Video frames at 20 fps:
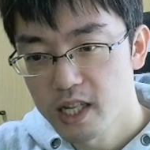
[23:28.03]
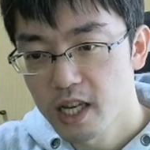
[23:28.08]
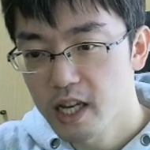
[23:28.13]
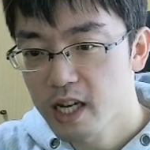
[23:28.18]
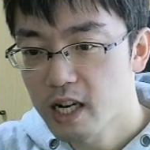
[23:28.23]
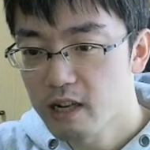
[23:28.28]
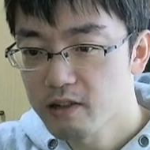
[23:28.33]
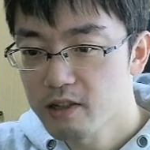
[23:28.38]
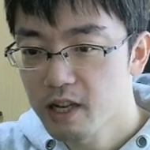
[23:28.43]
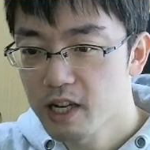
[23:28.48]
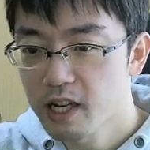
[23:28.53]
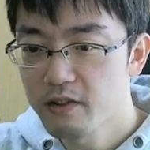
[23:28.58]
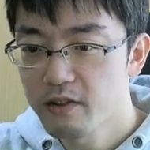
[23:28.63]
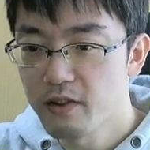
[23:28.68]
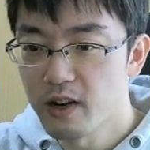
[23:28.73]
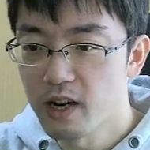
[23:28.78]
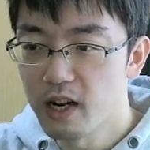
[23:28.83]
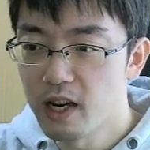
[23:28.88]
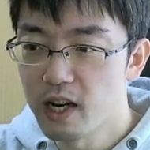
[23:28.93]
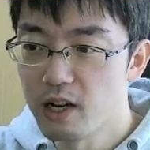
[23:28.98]
格的に
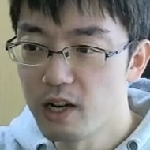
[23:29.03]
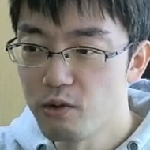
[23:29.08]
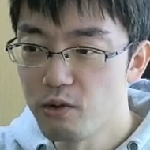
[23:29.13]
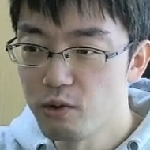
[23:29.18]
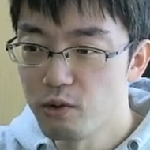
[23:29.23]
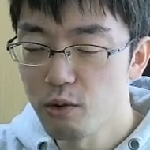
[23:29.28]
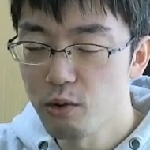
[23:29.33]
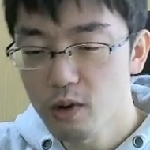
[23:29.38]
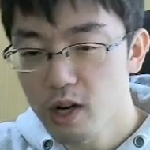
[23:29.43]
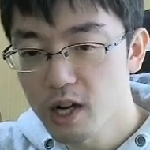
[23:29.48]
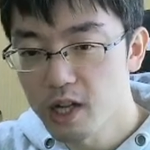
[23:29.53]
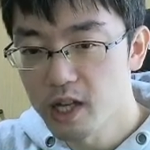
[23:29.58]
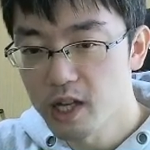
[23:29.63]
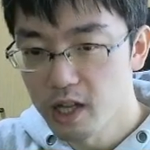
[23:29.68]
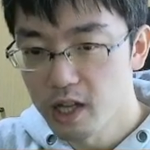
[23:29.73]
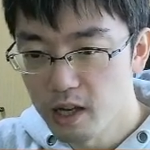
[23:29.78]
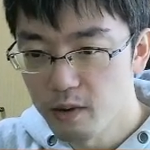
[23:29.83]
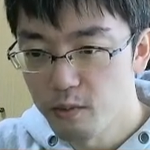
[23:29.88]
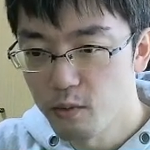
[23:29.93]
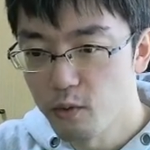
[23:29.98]
は、あの、どっかで
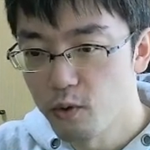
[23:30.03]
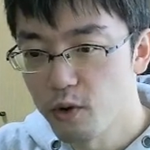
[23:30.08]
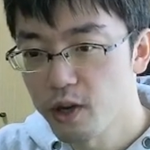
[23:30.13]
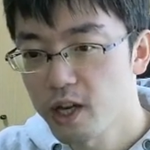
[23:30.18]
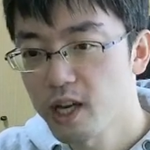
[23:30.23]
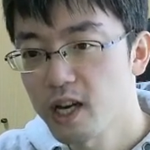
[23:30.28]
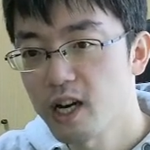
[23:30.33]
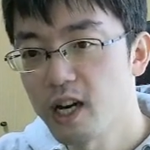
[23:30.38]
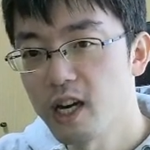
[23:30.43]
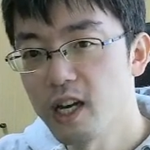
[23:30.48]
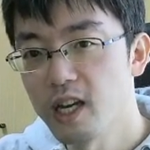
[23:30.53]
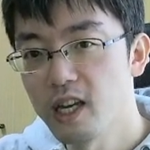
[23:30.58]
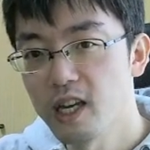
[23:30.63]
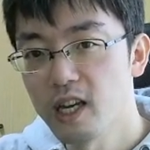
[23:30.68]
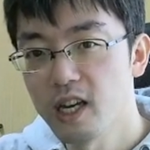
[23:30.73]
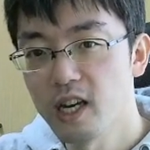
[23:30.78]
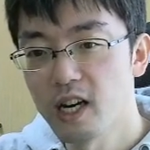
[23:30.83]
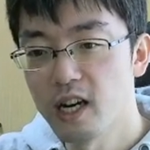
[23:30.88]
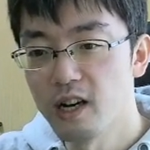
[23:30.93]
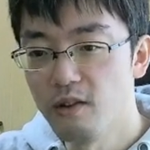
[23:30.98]
ね、もう一回、
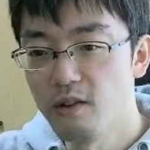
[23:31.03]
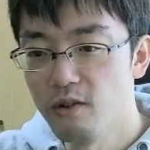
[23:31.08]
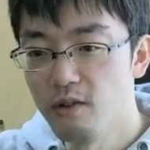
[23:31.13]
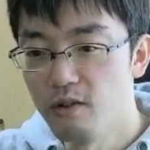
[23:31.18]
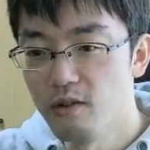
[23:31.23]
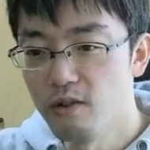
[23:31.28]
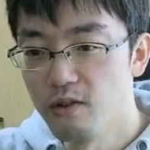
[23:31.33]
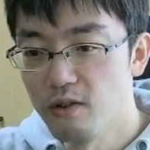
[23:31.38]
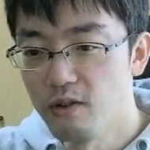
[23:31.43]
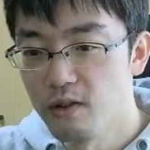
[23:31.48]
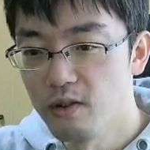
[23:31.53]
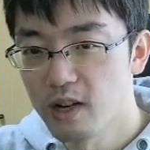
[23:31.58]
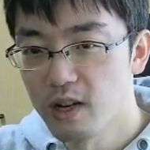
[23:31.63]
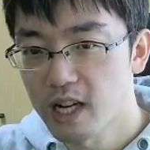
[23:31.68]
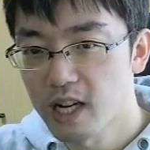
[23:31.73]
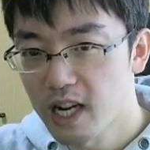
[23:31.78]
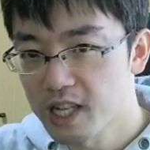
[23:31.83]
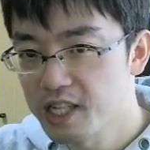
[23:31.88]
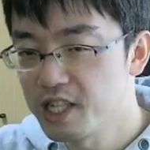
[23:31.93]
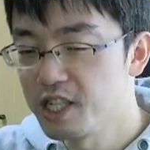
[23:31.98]
あの、
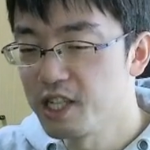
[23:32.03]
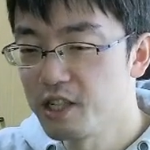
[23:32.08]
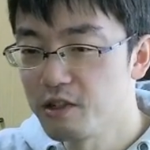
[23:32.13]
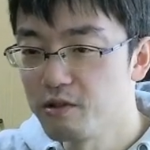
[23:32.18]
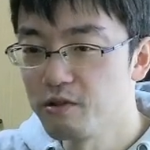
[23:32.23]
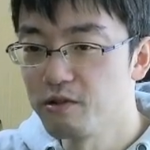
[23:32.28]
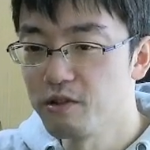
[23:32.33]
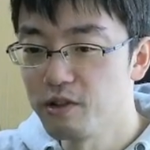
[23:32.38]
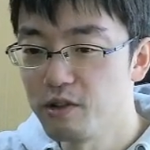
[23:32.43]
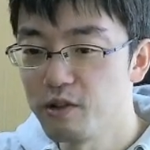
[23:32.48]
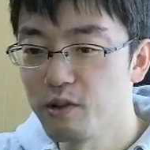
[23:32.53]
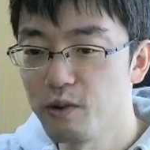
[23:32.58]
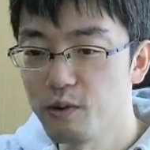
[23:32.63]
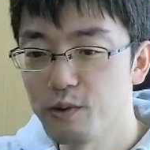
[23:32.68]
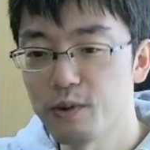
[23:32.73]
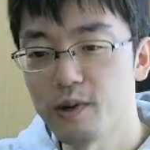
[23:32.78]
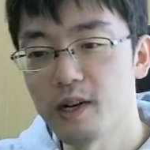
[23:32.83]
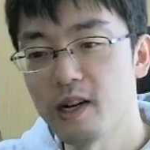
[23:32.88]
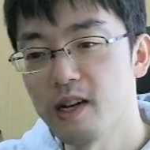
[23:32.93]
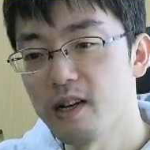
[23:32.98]
勝ちに来るっていうことが